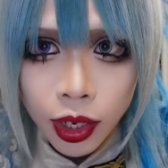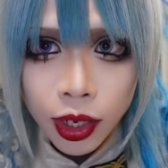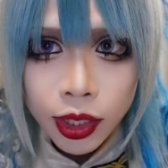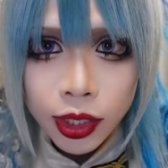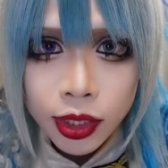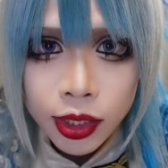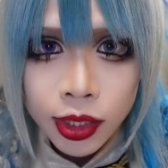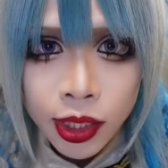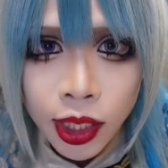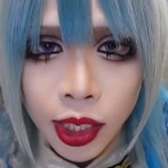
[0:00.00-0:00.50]
うは
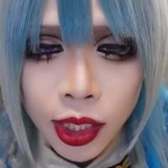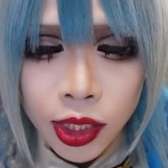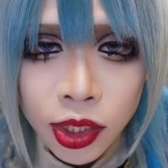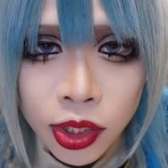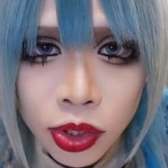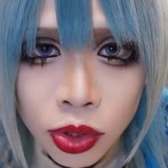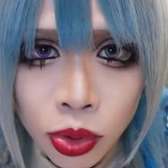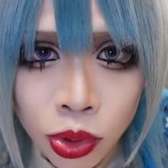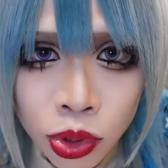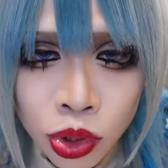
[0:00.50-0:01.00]
い3
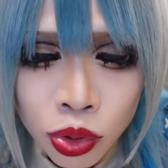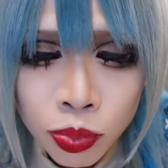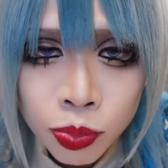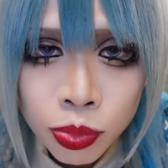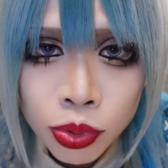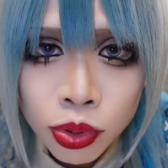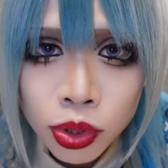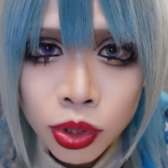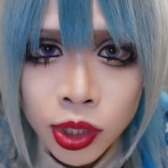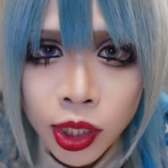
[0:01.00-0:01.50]
時50
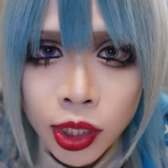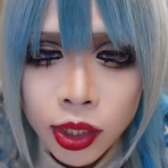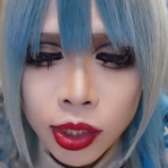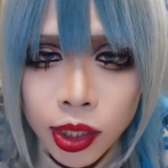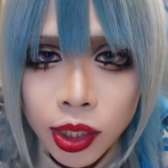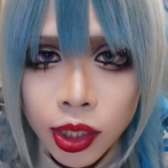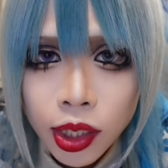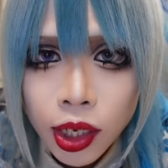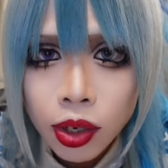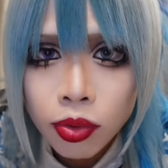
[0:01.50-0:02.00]
分撮
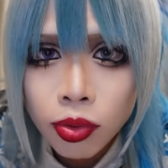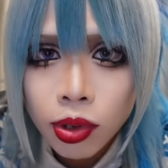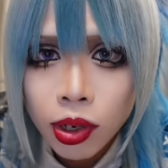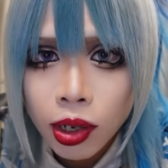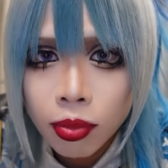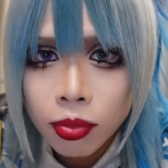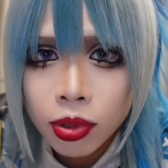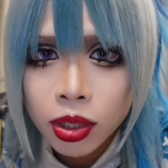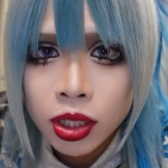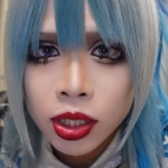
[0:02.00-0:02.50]
影会終わ
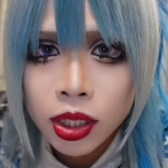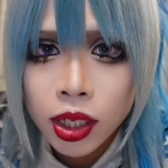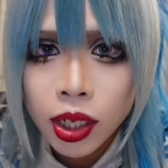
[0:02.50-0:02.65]
りまし